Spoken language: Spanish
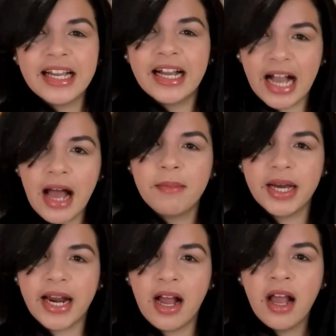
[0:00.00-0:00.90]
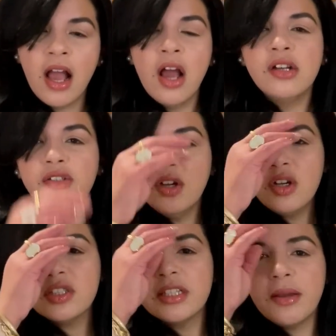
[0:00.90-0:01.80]
cámara no
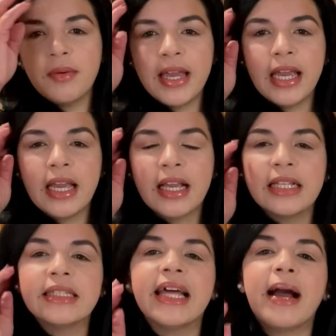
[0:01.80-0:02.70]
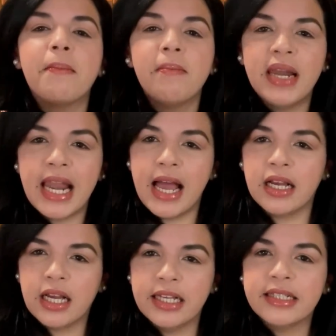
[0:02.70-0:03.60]
se ve tan
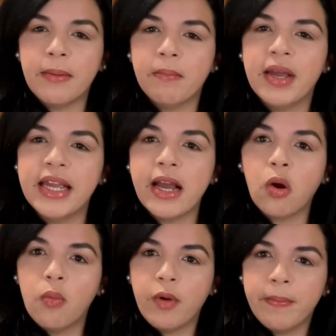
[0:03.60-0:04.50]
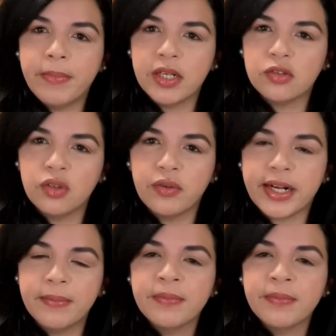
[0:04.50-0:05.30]
blanca y tan bella como en persona.